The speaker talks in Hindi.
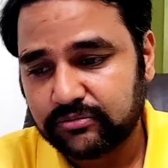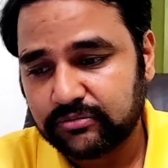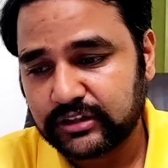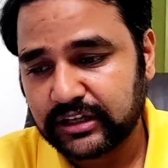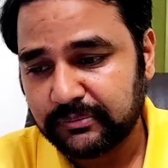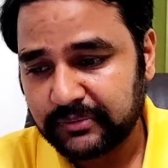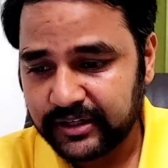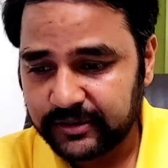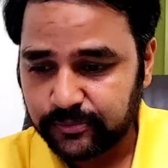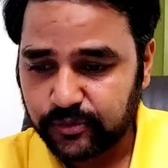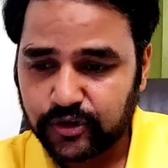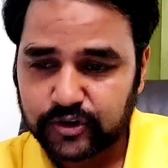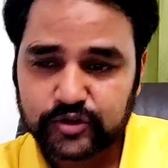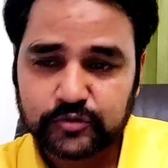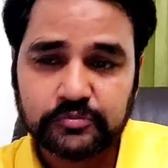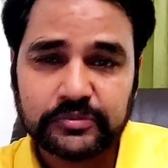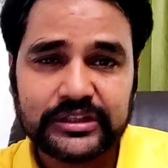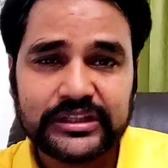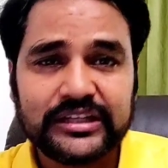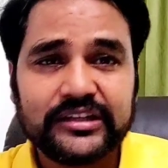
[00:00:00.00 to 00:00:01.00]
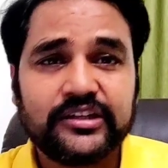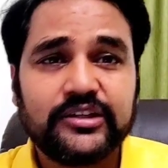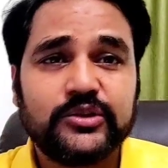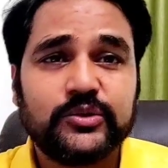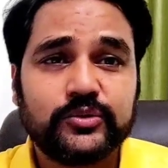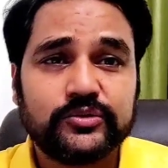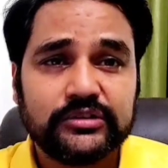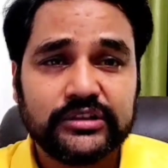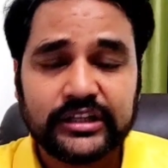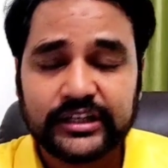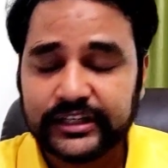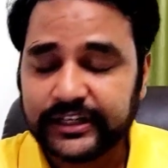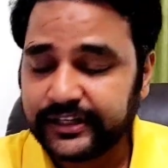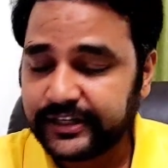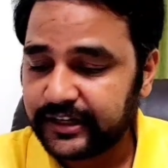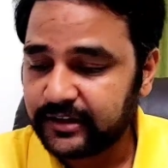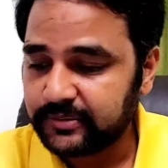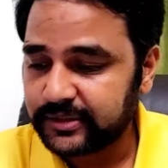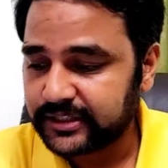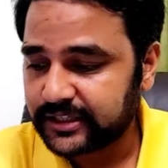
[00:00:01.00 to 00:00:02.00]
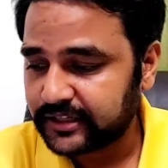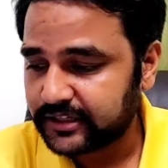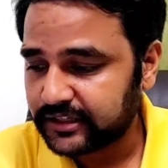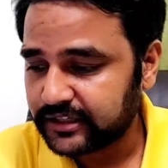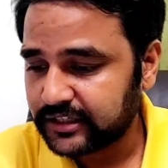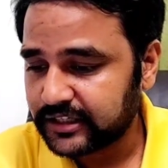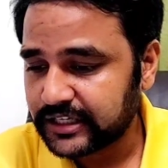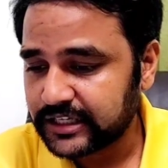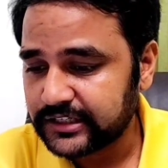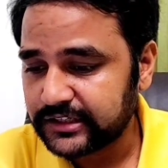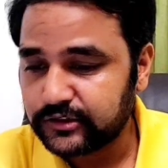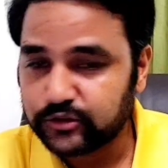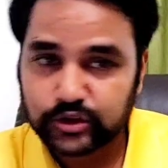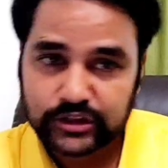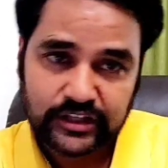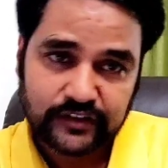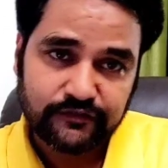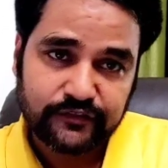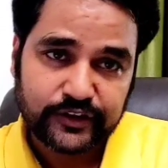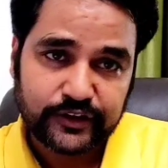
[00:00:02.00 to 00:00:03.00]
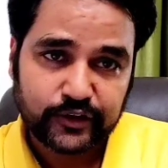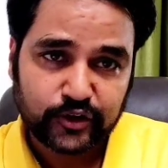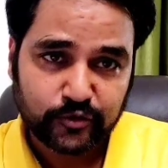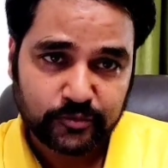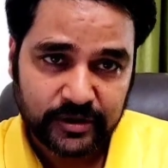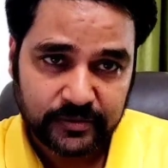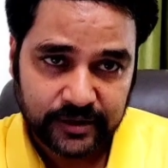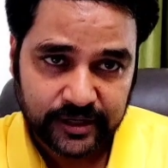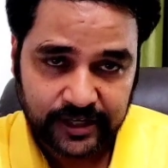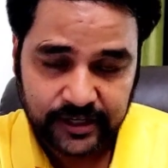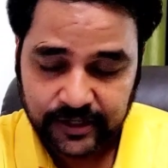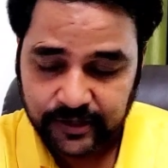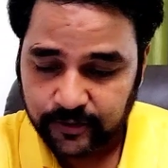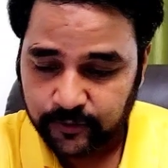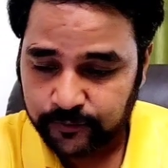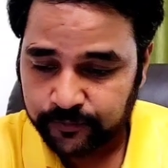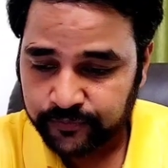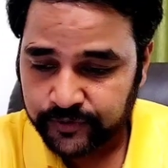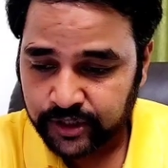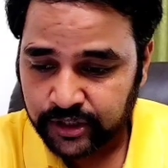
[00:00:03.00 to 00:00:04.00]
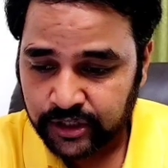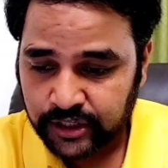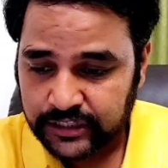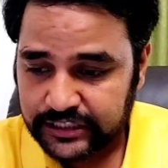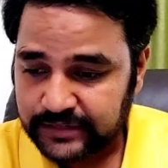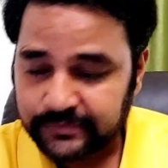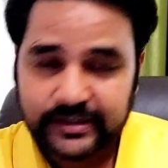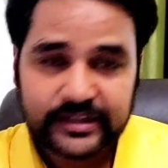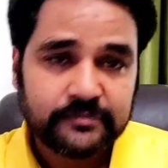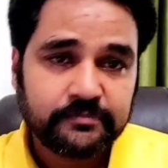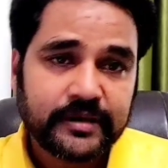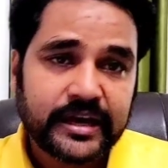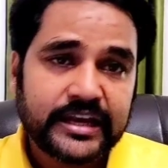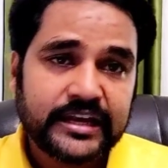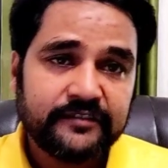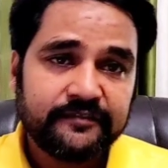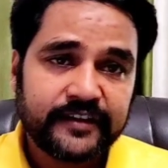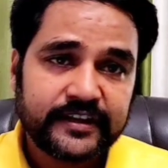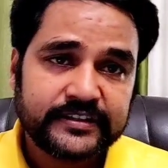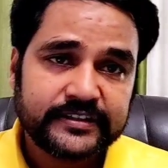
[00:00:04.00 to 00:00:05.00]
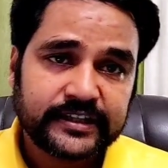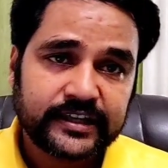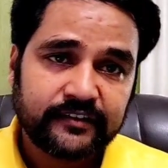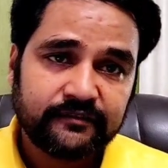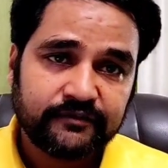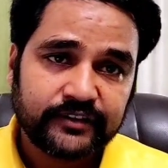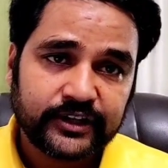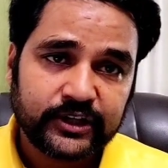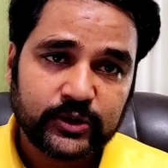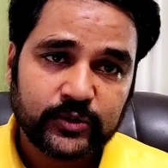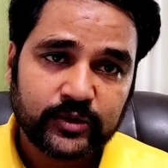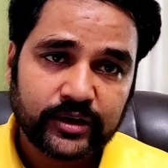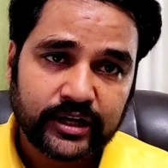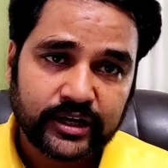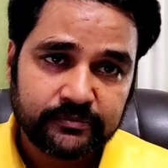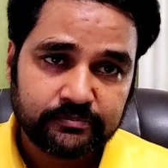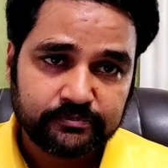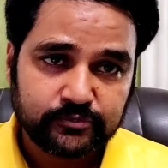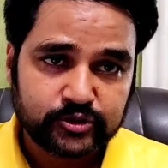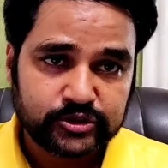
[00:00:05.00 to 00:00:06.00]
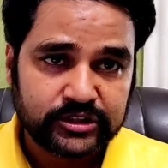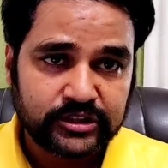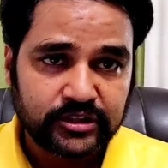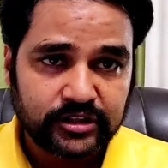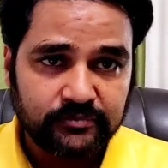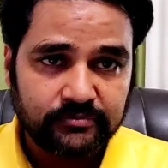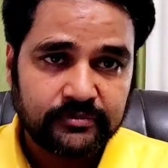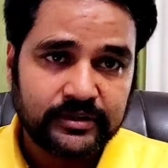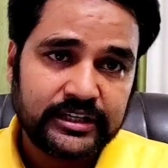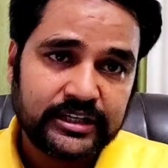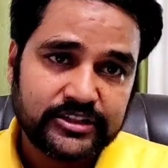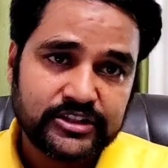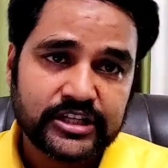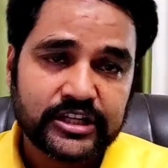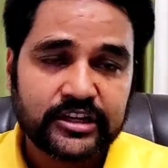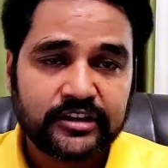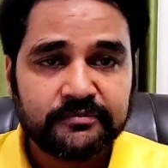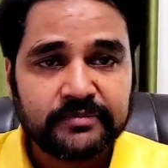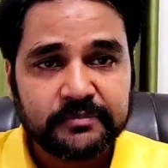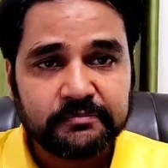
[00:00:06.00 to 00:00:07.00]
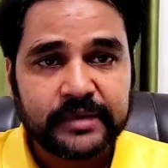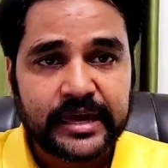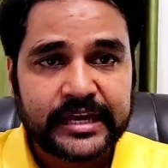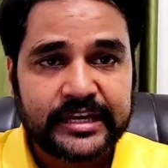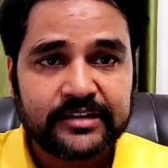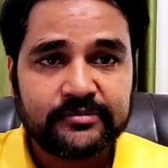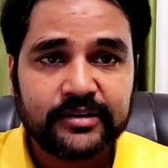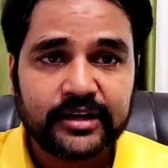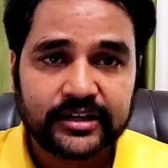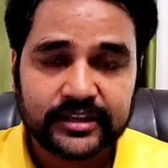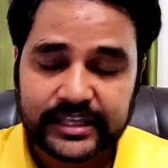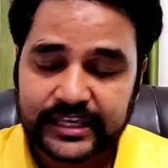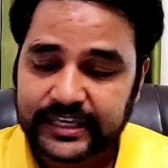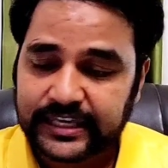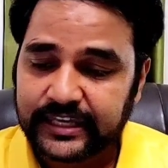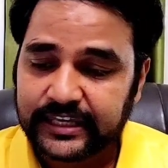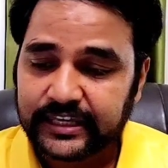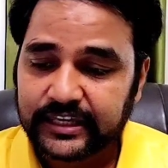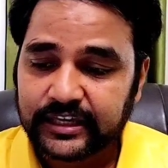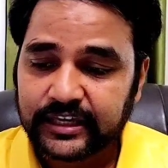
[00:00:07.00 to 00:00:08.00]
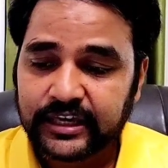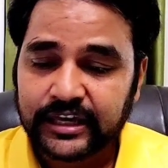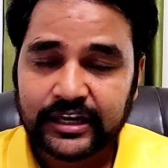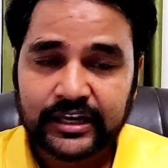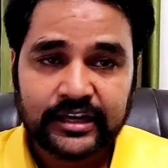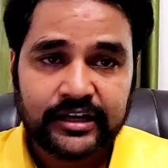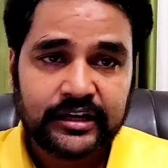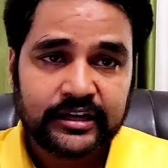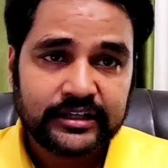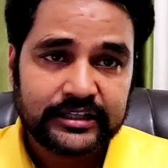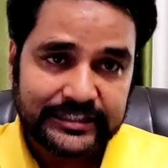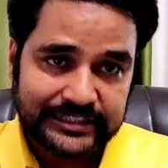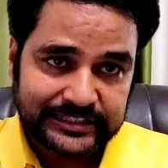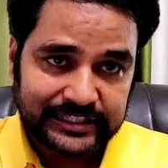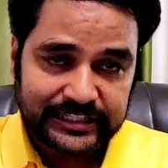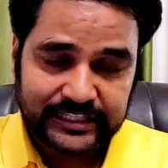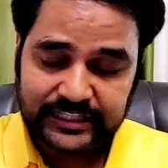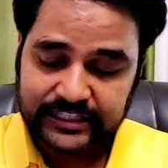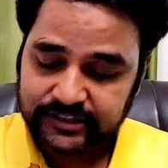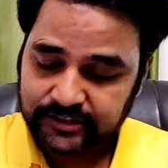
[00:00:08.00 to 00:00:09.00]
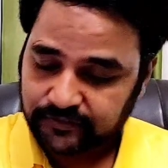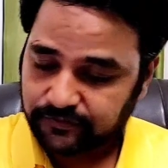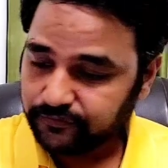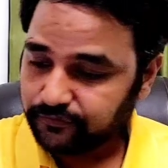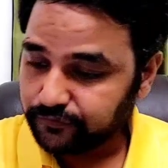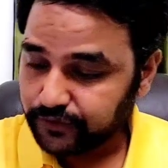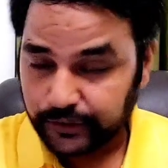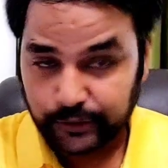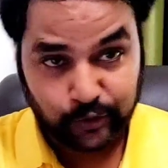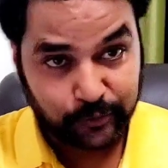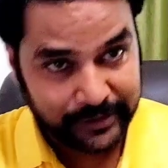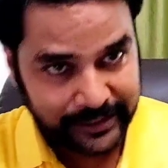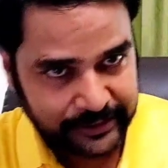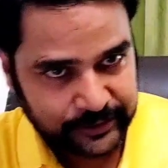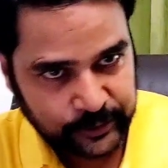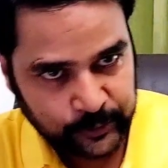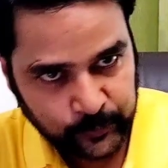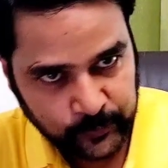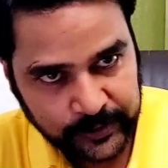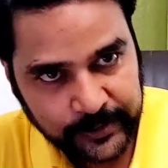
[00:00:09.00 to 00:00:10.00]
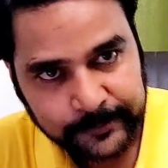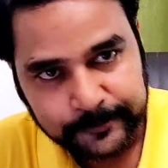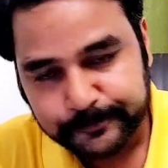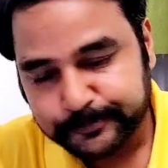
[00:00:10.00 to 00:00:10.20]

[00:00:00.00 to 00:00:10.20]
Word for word: कमेंट बॉक्स में दिक्कत होती है डिटेल बताने के लिए तो ये वीडियो मैं बना रहा हूँ ये मेरी पहली फेस कैम वीडियो है आप मुझे मेरे चैनल पे पहली बार देखेंगे इस तरीके से वीडियो बनाते हुए